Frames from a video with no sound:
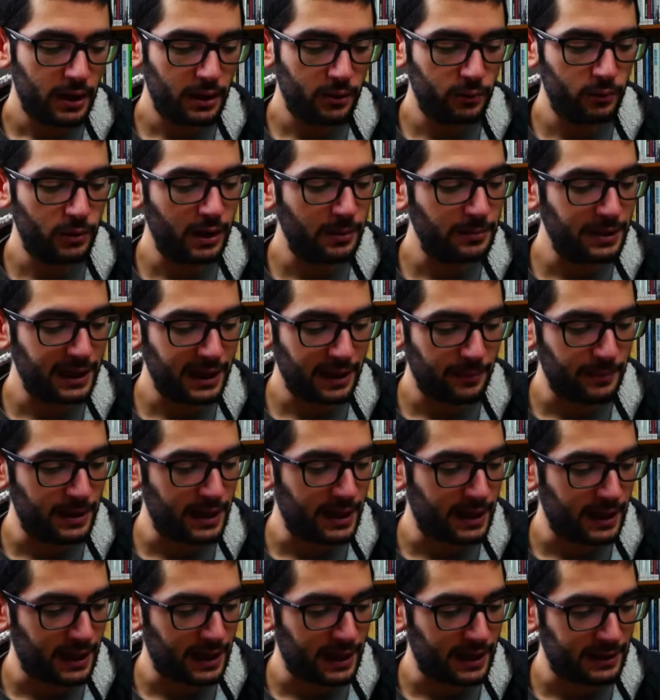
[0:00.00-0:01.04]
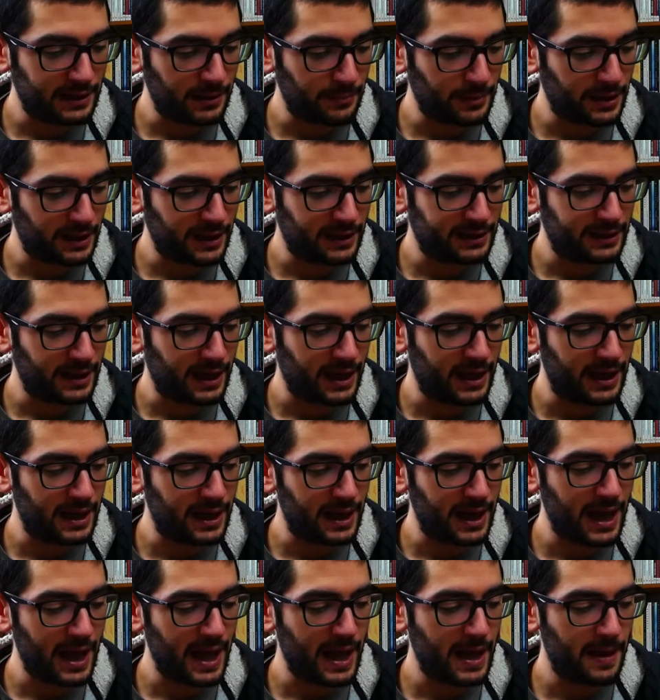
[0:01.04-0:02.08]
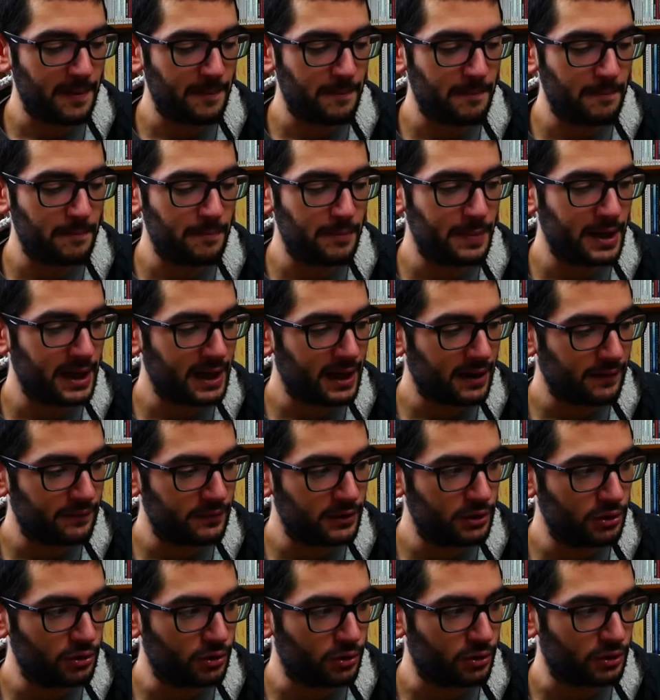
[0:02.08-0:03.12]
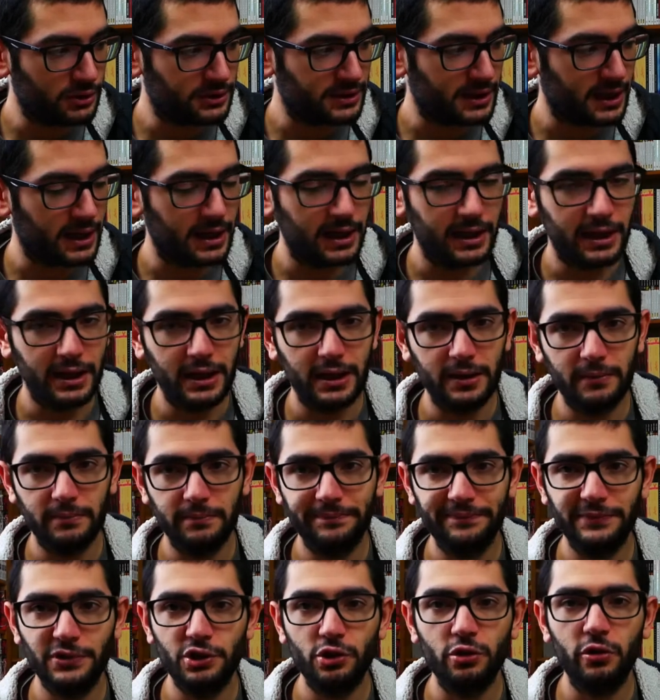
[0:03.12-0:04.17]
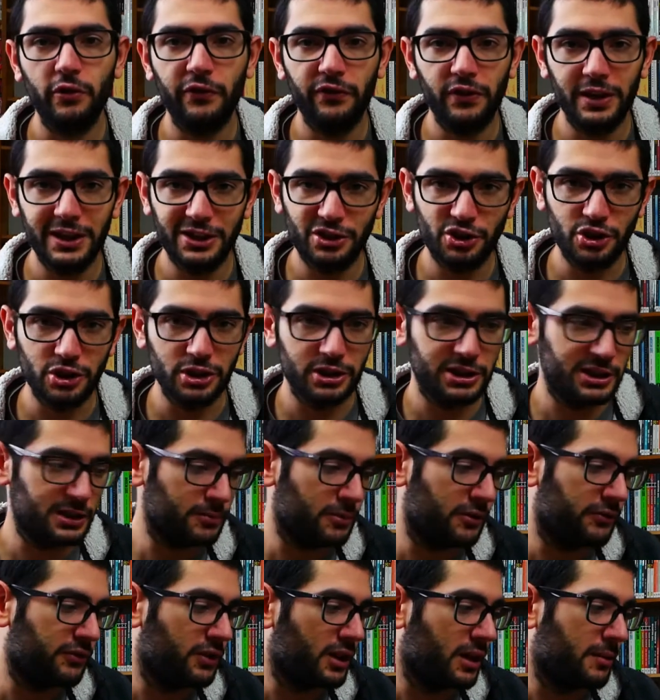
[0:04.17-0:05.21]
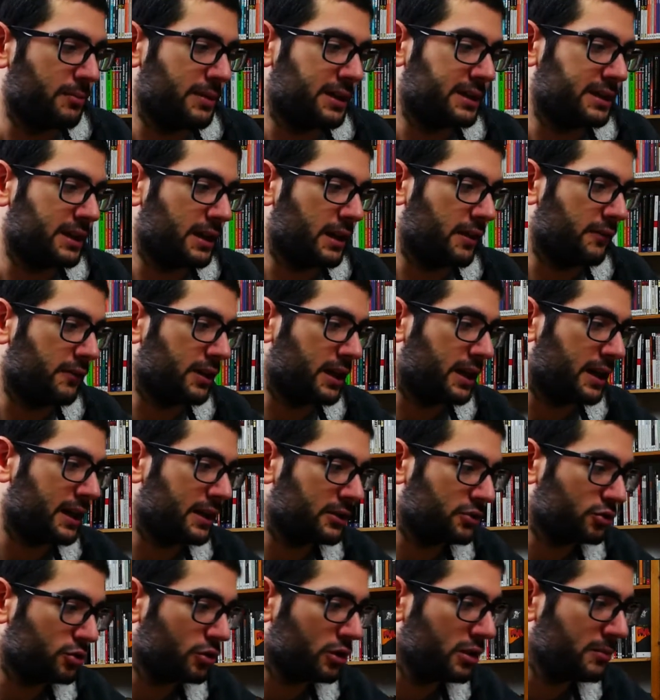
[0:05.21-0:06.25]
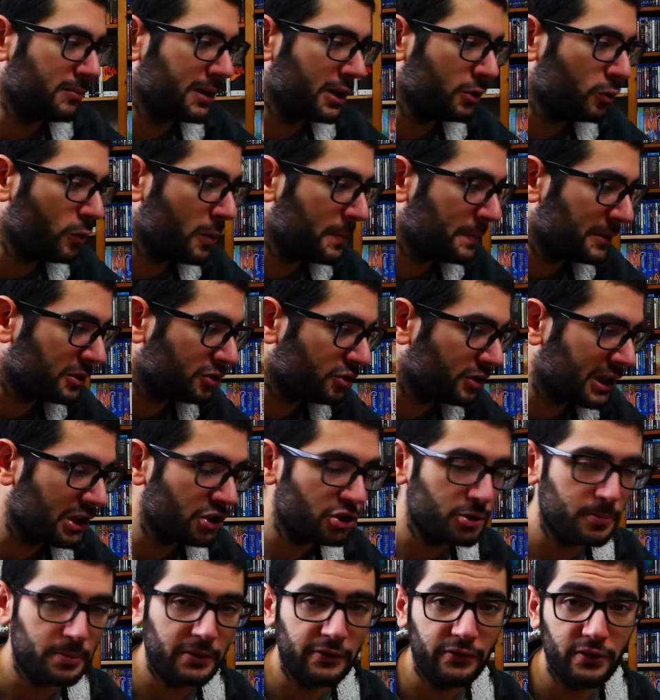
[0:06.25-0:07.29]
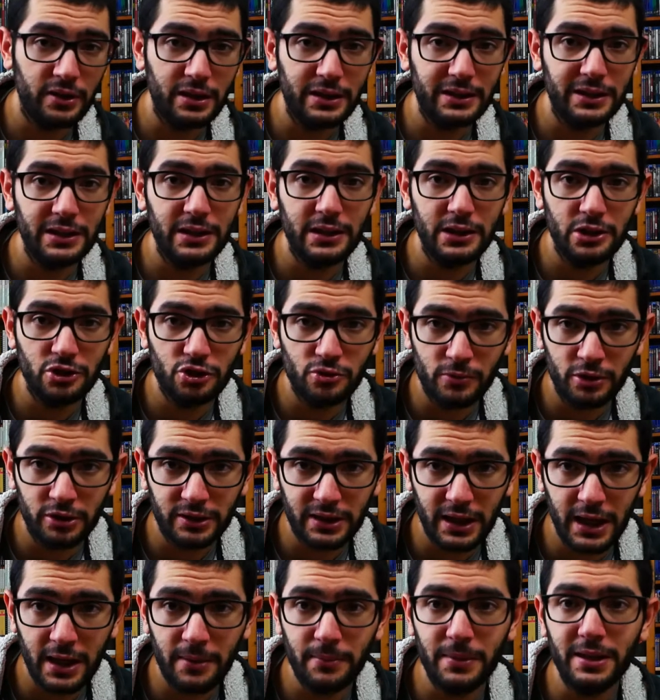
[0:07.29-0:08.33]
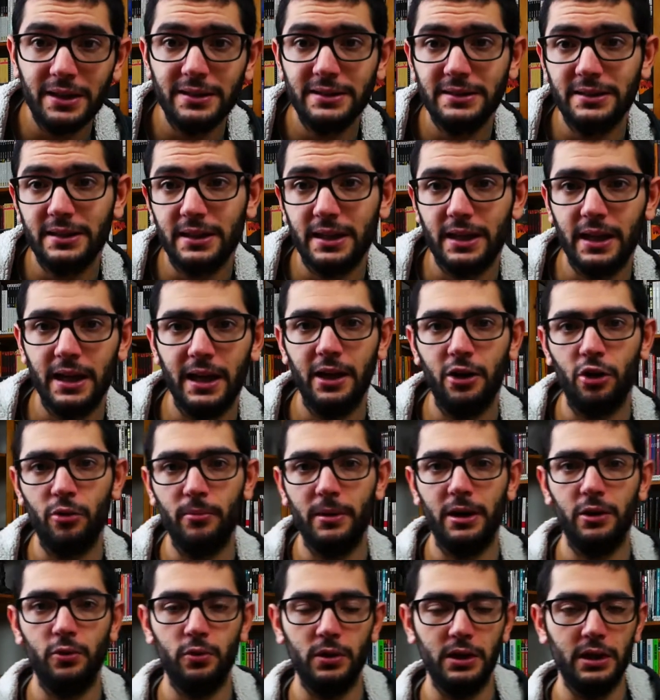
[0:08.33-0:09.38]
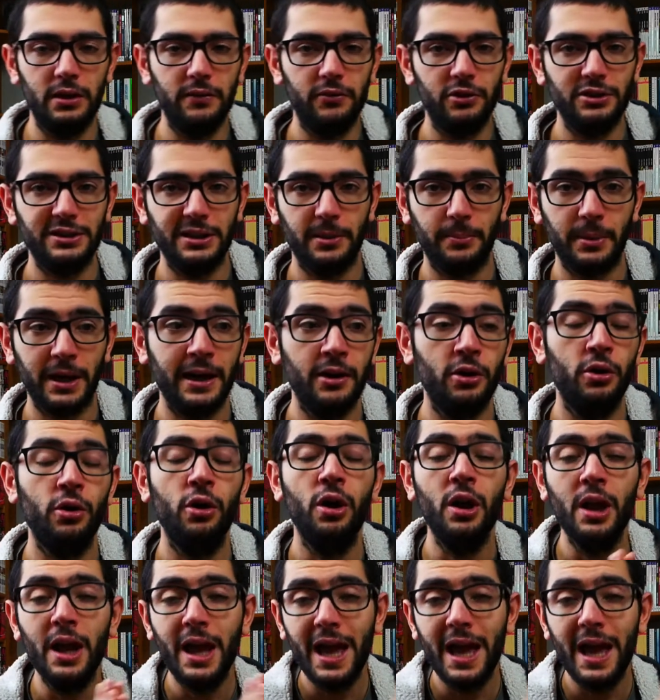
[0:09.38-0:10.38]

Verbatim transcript: Un'amica me l'ha regalata per Natale, è meravigliosa e sono felicissimo finalmente di averla. Sono i miei due personaggi preferiti di Digimon Tamers, che come alcuni di voi sapranno